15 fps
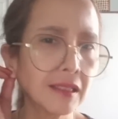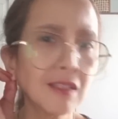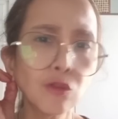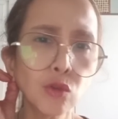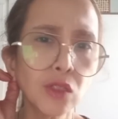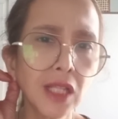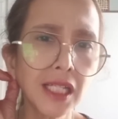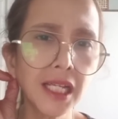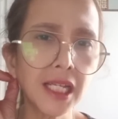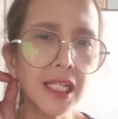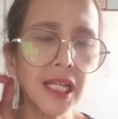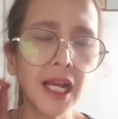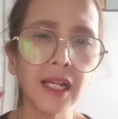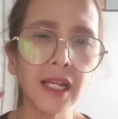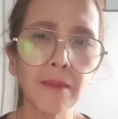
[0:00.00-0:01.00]
Tentu saja
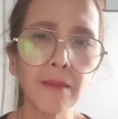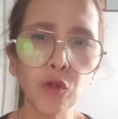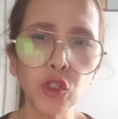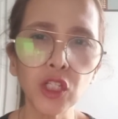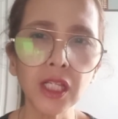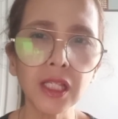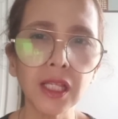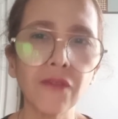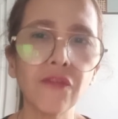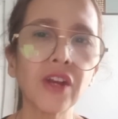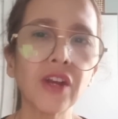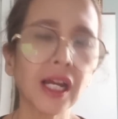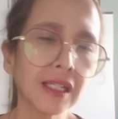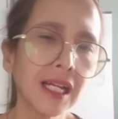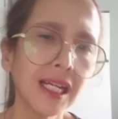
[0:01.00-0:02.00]
ini hal yang
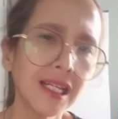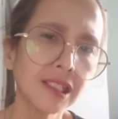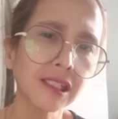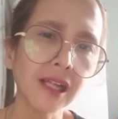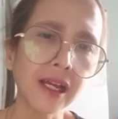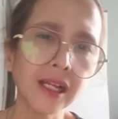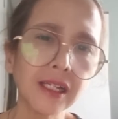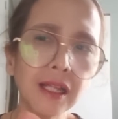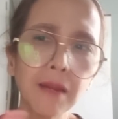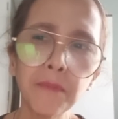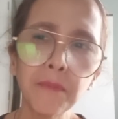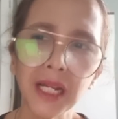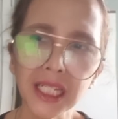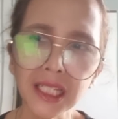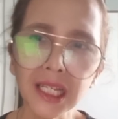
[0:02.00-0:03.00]
positif karena Israel dan
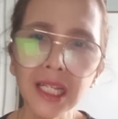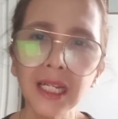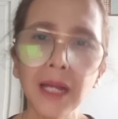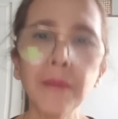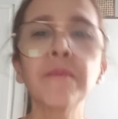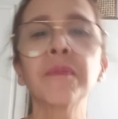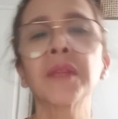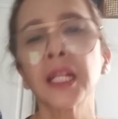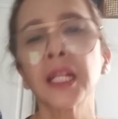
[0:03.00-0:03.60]
Palestina